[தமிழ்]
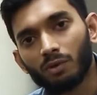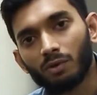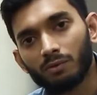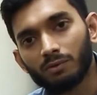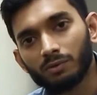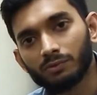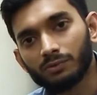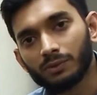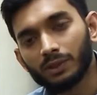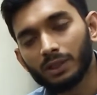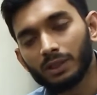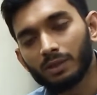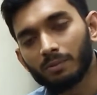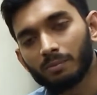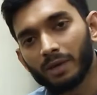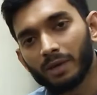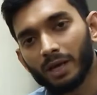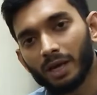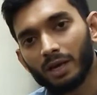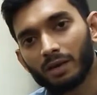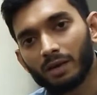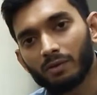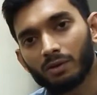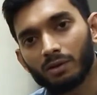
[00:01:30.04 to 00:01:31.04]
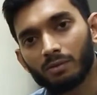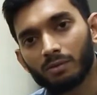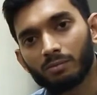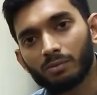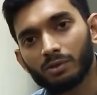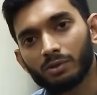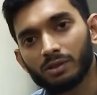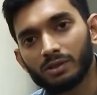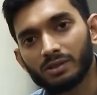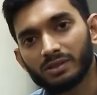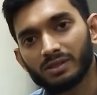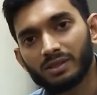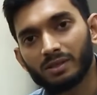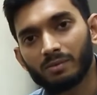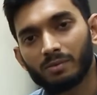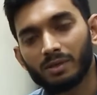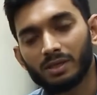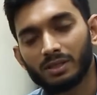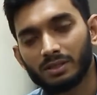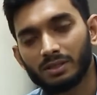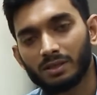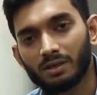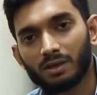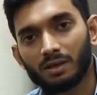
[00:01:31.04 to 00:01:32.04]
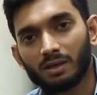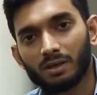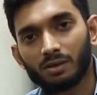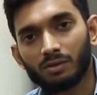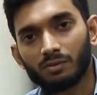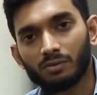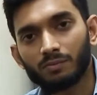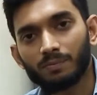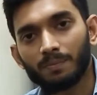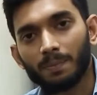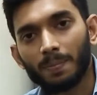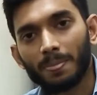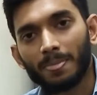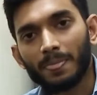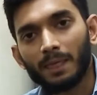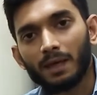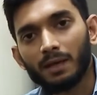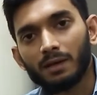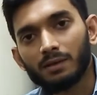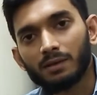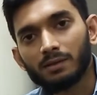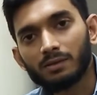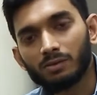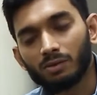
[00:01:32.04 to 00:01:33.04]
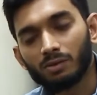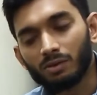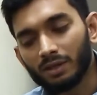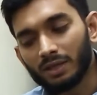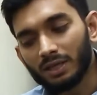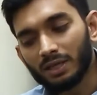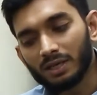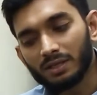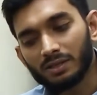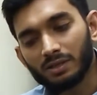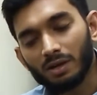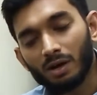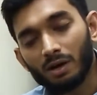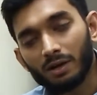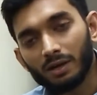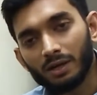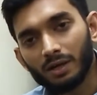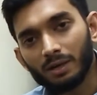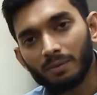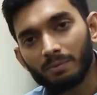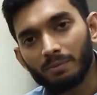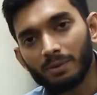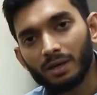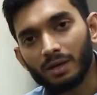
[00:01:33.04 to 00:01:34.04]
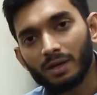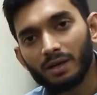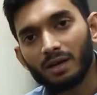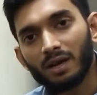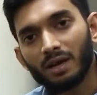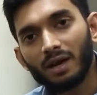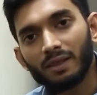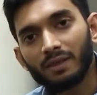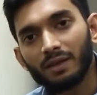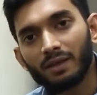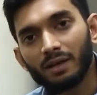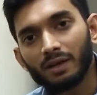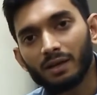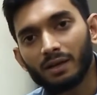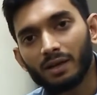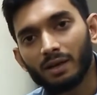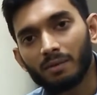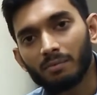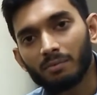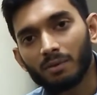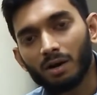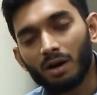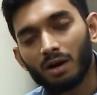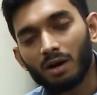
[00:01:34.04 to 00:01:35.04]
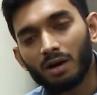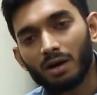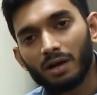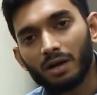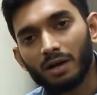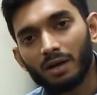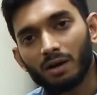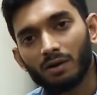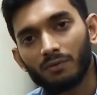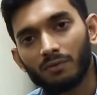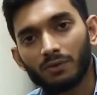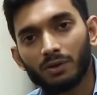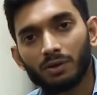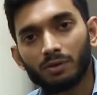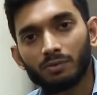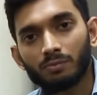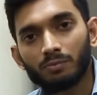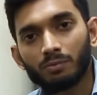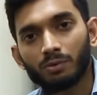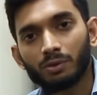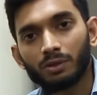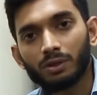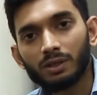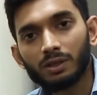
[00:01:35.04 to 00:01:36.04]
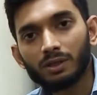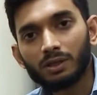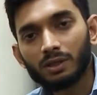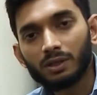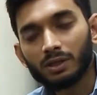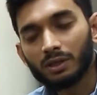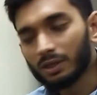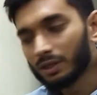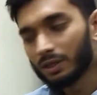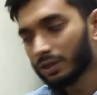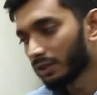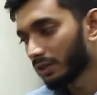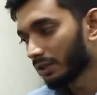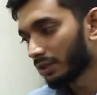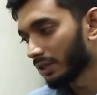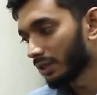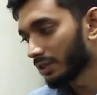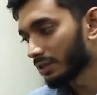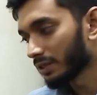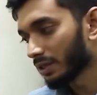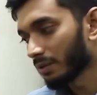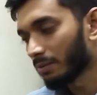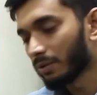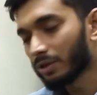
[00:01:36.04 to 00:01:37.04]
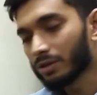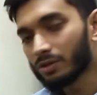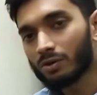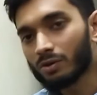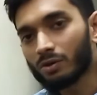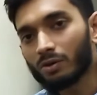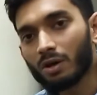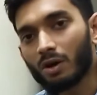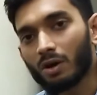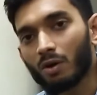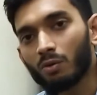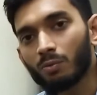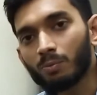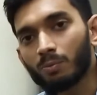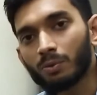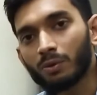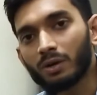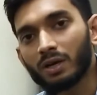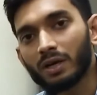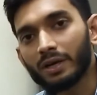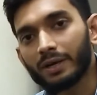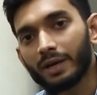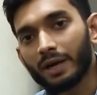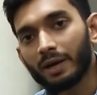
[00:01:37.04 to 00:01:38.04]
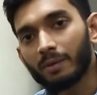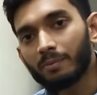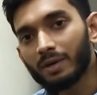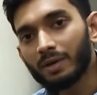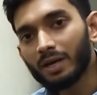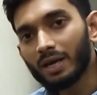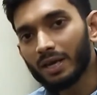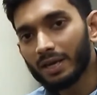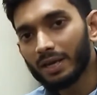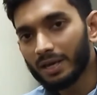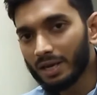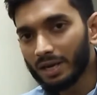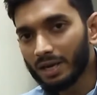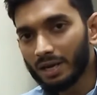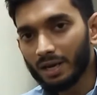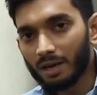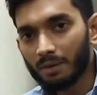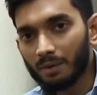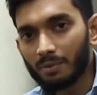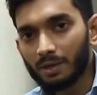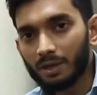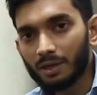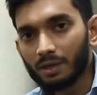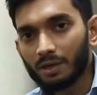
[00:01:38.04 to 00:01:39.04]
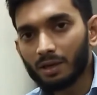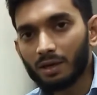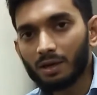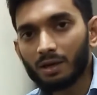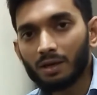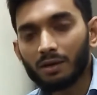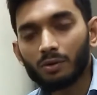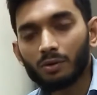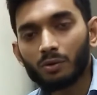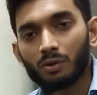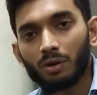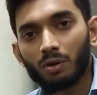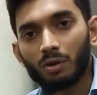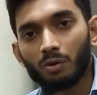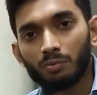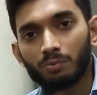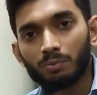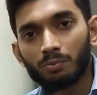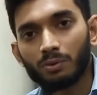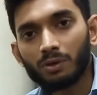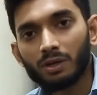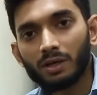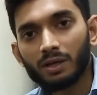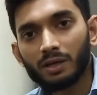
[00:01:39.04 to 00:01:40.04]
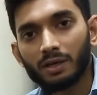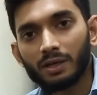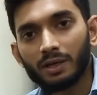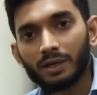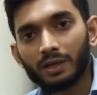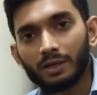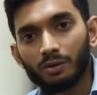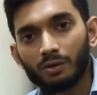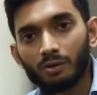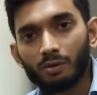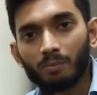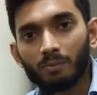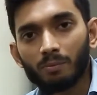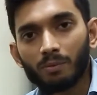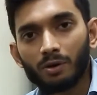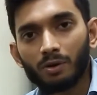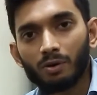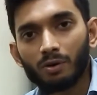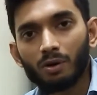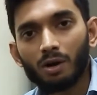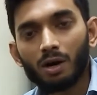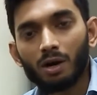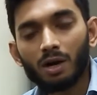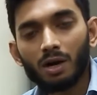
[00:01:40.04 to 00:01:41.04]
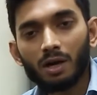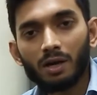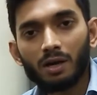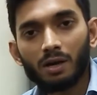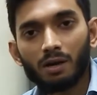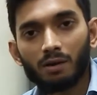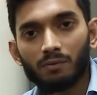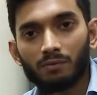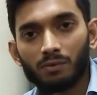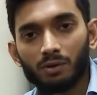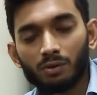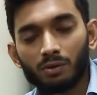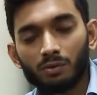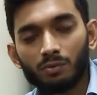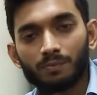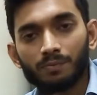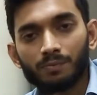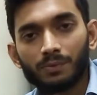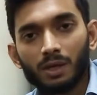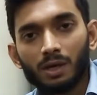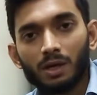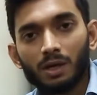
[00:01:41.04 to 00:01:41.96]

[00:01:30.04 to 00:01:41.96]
ஒன் ஃபிஃப்டிக்கு மேலே வரும்போது ஸ்டெபிலைசர் ஆன் ஆகும் ஸோ இதே ஷார்ட் டைம் பீரியடில் அதிக டைம் ஆன் ஆகி ஆஃப் ஆகும்போது இந்த ஸ்டெபிலைசரோட அவுட்புட்டில் டைம் டிலே இல்லை அப்படின்னா அதோட அவுட்புட்டில் இருக்க எக்யூப்மெண்ட்டும் ஆன் ஆகி ஆஃப் ஆகும்